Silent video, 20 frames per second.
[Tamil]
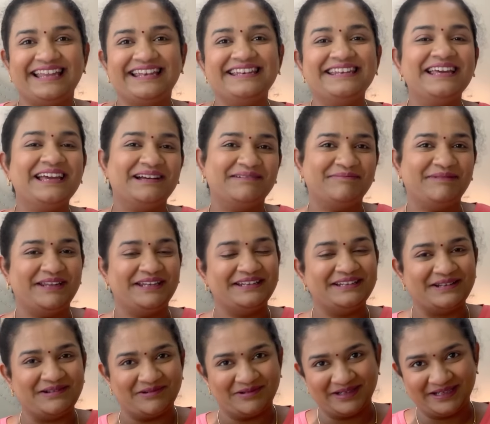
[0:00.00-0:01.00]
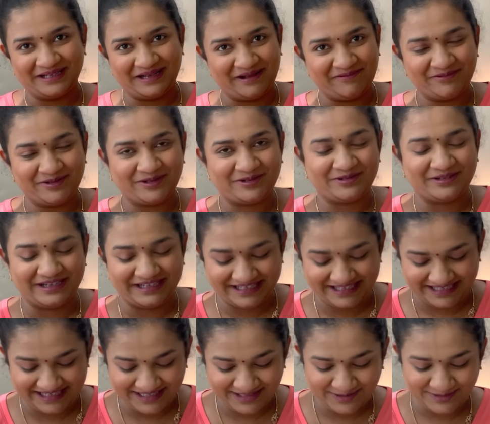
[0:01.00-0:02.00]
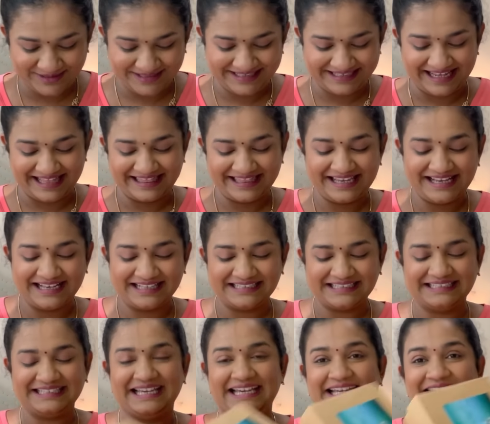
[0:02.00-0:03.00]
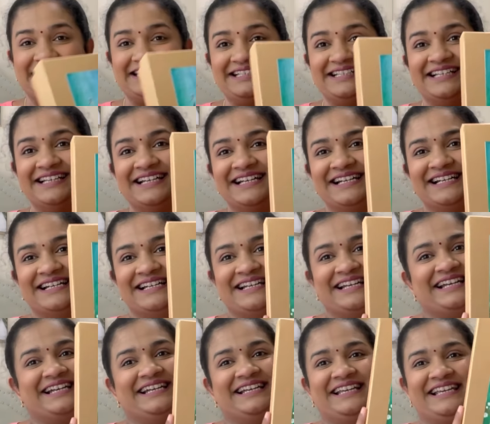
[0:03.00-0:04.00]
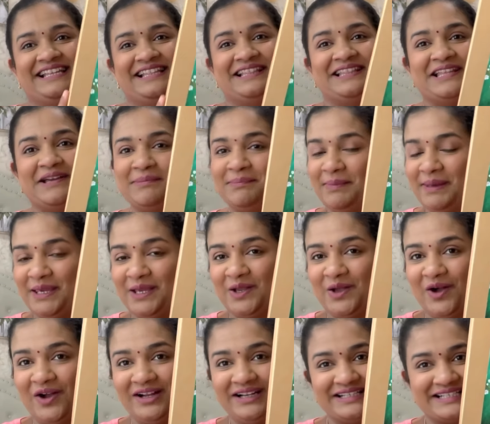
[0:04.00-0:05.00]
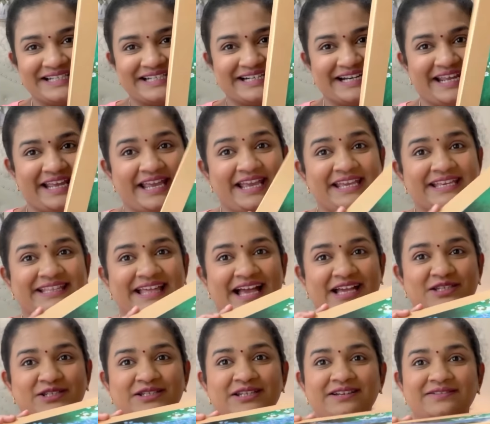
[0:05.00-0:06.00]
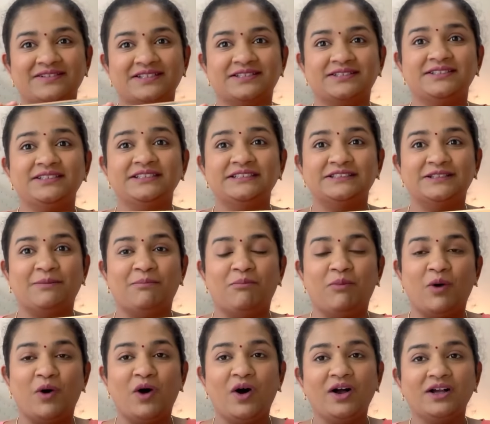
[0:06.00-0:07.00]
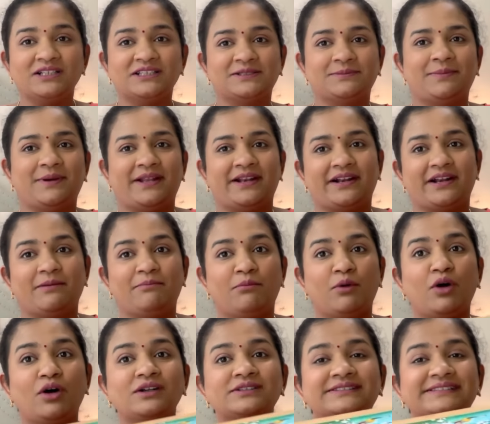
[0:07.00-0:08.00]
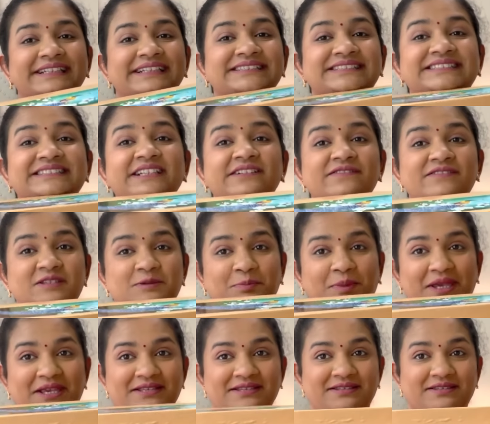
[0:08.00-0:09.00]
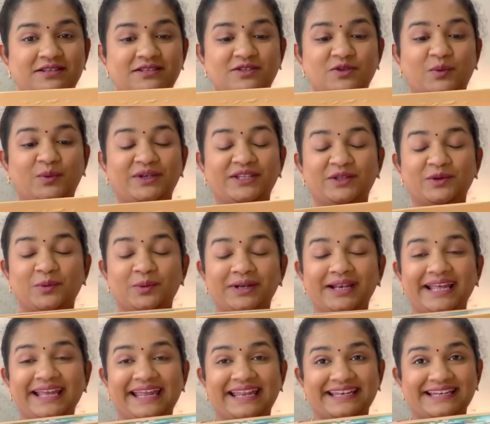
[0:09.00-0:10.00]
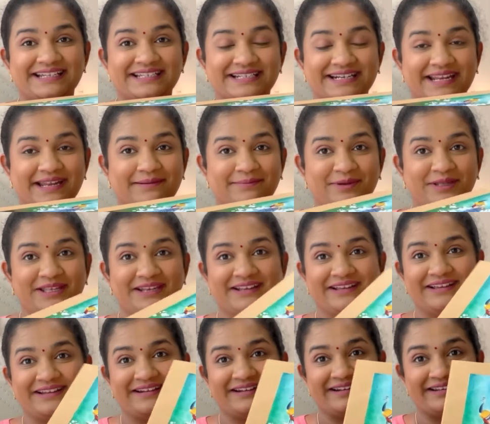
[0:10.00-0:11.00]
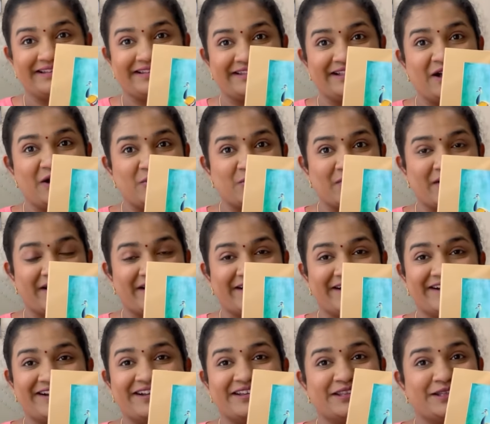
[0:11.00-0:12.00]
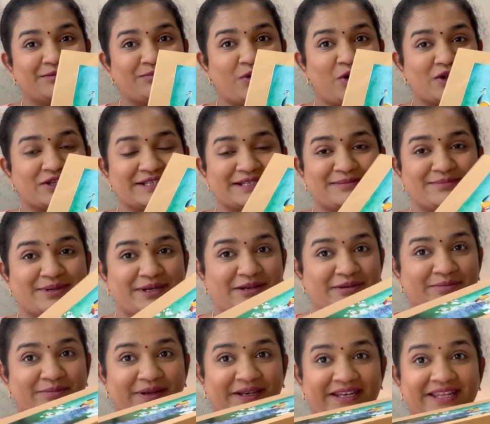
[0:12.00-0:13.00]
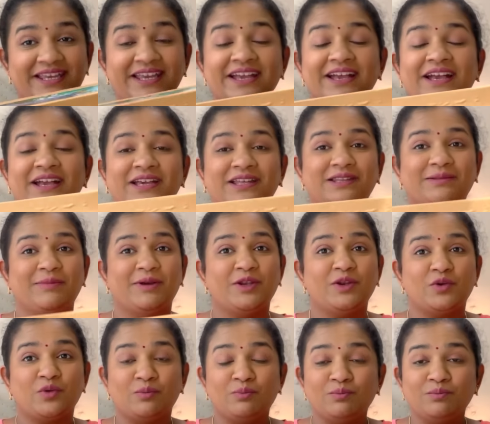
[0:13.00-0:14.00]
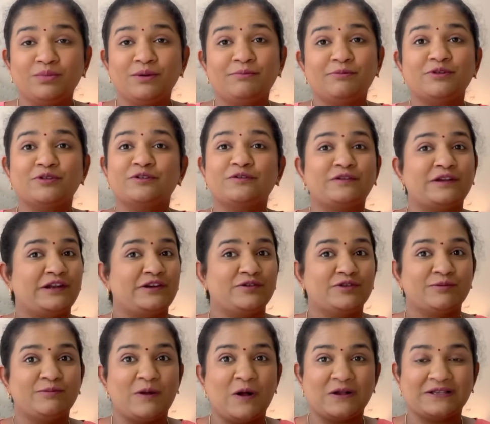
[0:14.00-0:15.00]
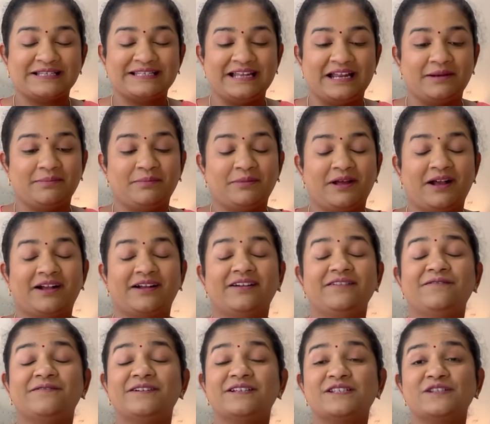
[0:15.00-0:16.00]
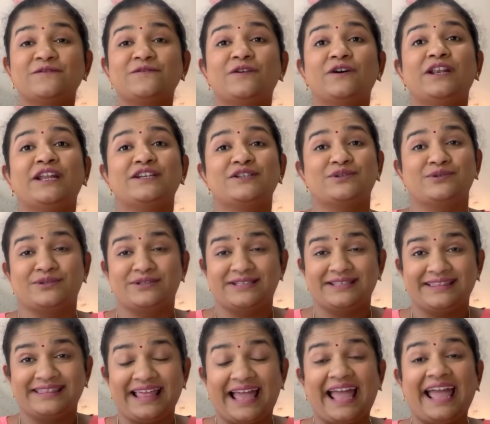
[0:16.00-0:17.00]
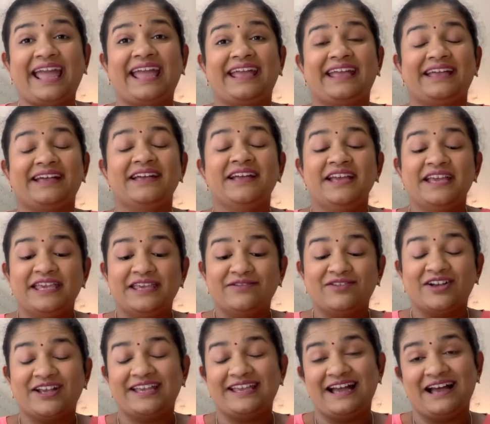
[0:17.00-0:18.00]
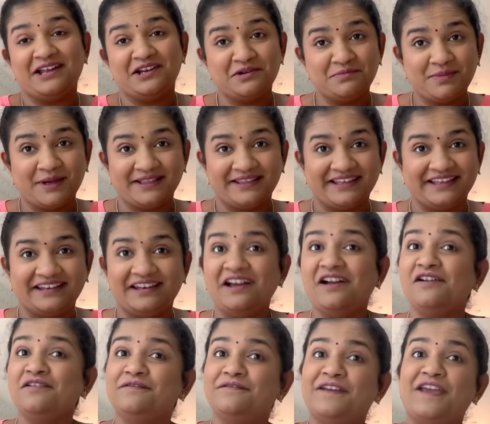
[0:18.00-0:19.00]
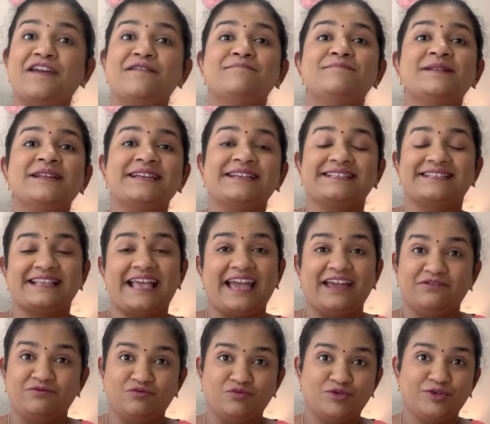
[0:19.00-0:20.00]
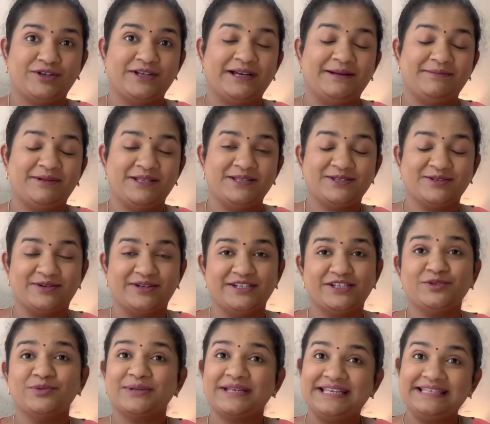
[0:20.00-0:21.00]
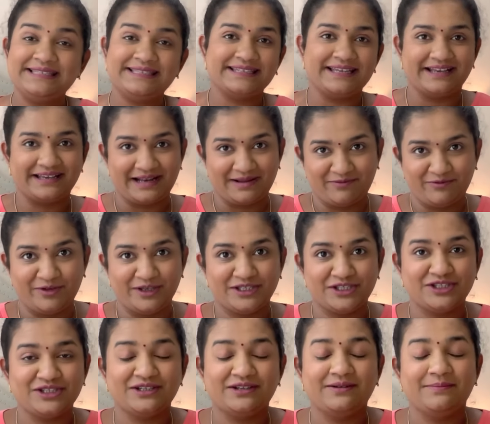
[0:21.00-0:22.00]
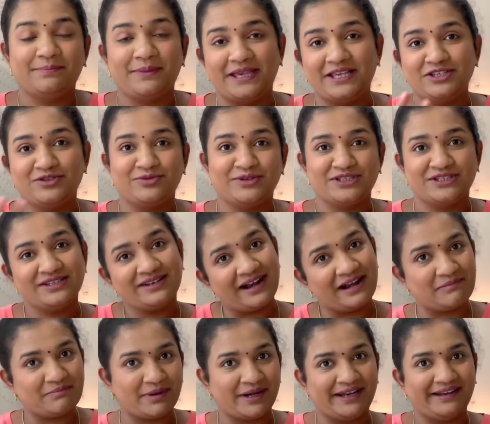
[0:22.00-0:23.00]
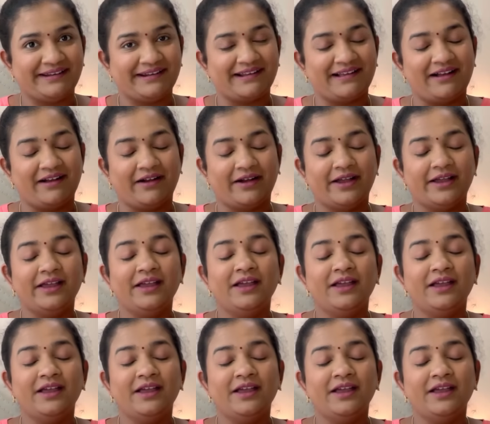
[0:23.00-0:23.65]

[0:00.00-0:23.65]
என்ன அப்படின்னு நான் உங்களுக்கு காமிக்கணும்னு நினச்சேன் ஸோ இட்ஸ் நத்திங் அதர் தேன் இந்த பீகாக் ட்ரே இது ஆக்சுவலாக வந்து இந்த பாக்ஸ் பாருங்களேன் பாக்ஸ் இட் செல்ஃப் ஸ்பீக்ஸ் ஸோ இதுக்குள்ளே என்ன ட்ரே அப்படி இருக்குன்றது தான் அவங்க அழகாக இந்த பாக்ஸில் பிரிண்ட் பண்ணி இந்த மாதிரி ரொம்ப பியூட்டிஃபுல்லான ஒரு பாக்ஸில் அனுப்புனாங்க ஃபர்ஸ்ட் ஆஃப் ஆல் ஐ ஷுட் தேங்க் இவங்க யாருன்னு பார்த்தீங்கன்னா ஃபேப்ரிக்ஸ் அண்ட் வுட் அப்படின்னு சொல்லிட்டு ஒரு இன்ஸ்டாகிராம் வச்சு பேஜ் வச்சு ரன் பண்ணிட்டு இருக்காங்க